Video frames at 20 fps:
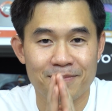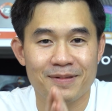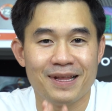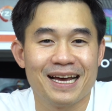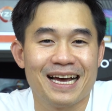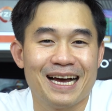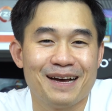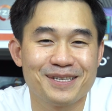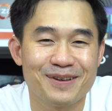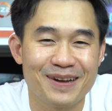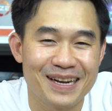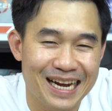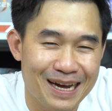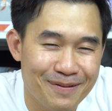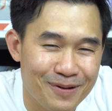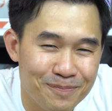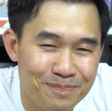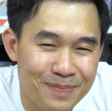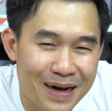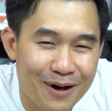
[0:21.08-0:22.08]
บนะครับสวัสดีครั
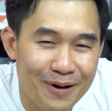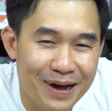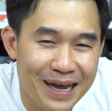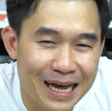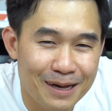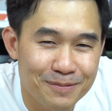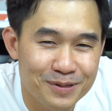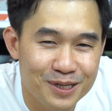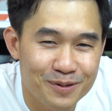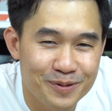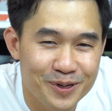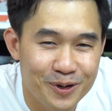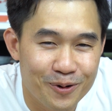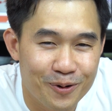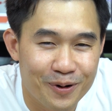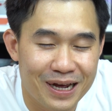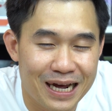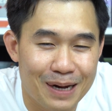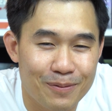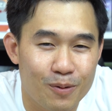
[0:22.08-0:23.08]
บผมเปา I have CPU
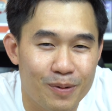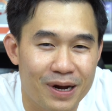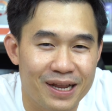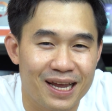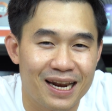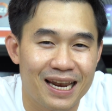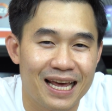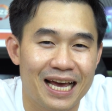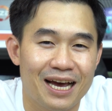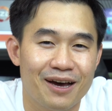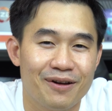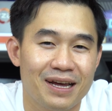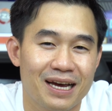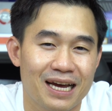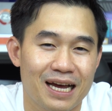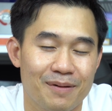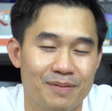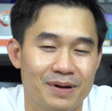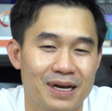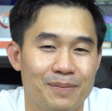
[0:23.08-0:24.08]
นะครับพบกันอีกแล้วนะ
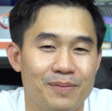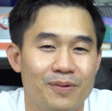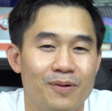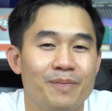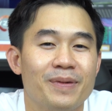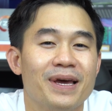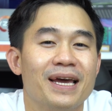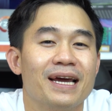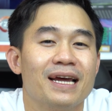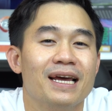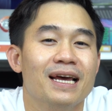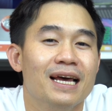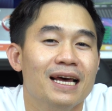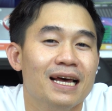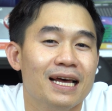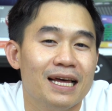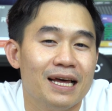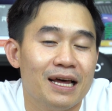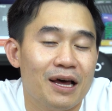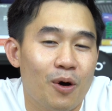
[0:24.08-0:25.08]
ครับกับผมเอง
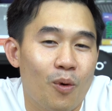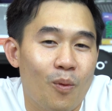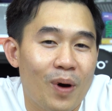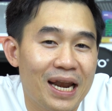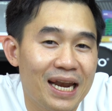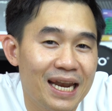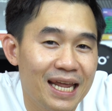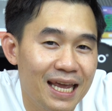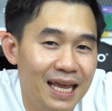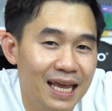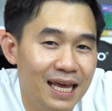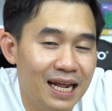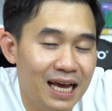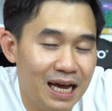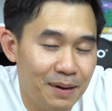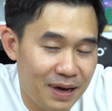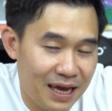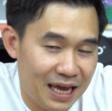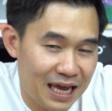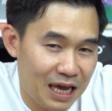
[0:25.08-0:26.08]
วันนี้นะ
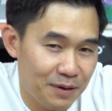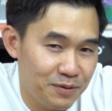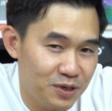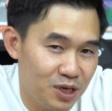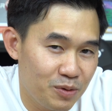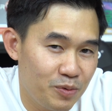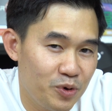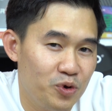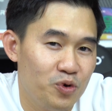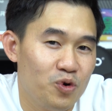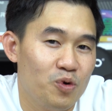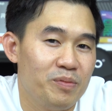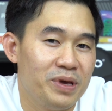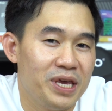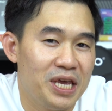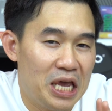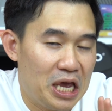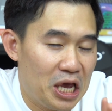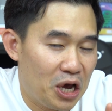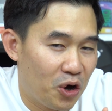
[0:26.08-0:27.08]
ครับ I have CPU
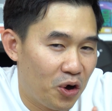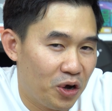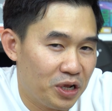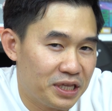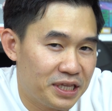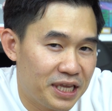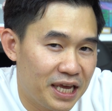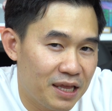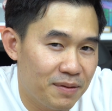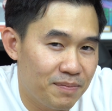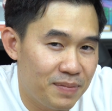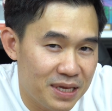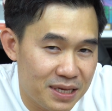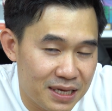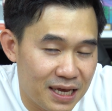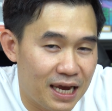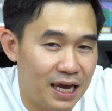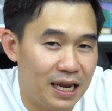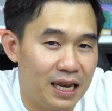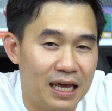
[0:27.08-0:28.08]
มีคอนเทนต์พิ
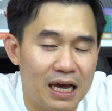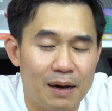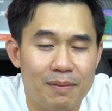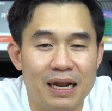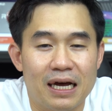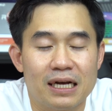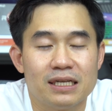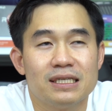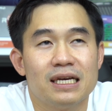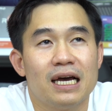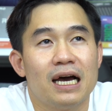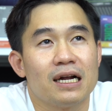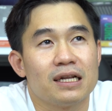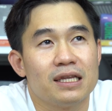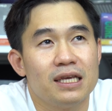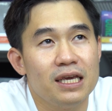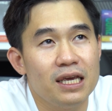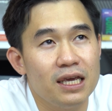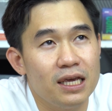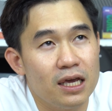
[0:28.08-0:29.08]
เศษนะครับหลังจาก
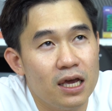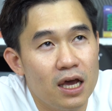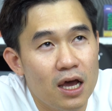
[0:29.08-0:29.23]
ที่